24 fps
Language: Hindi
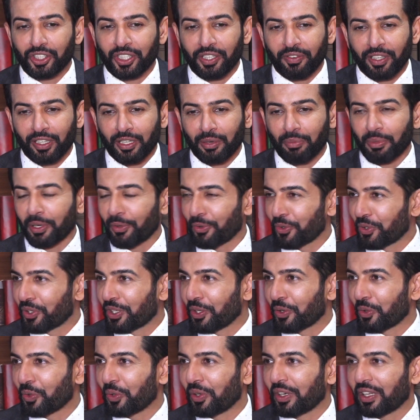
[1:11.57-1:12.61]
शिवेंद्र बारोट
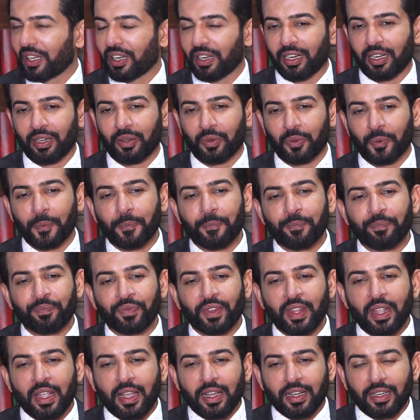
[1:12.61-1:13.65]
का रोल कर रहा हूँ
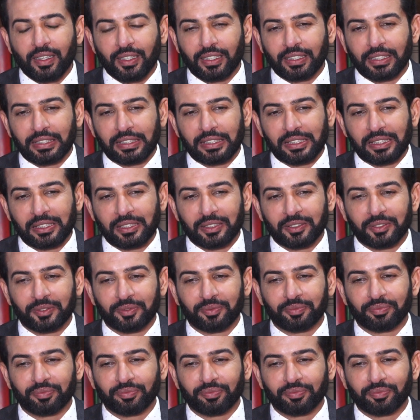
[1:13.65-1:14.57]
uh,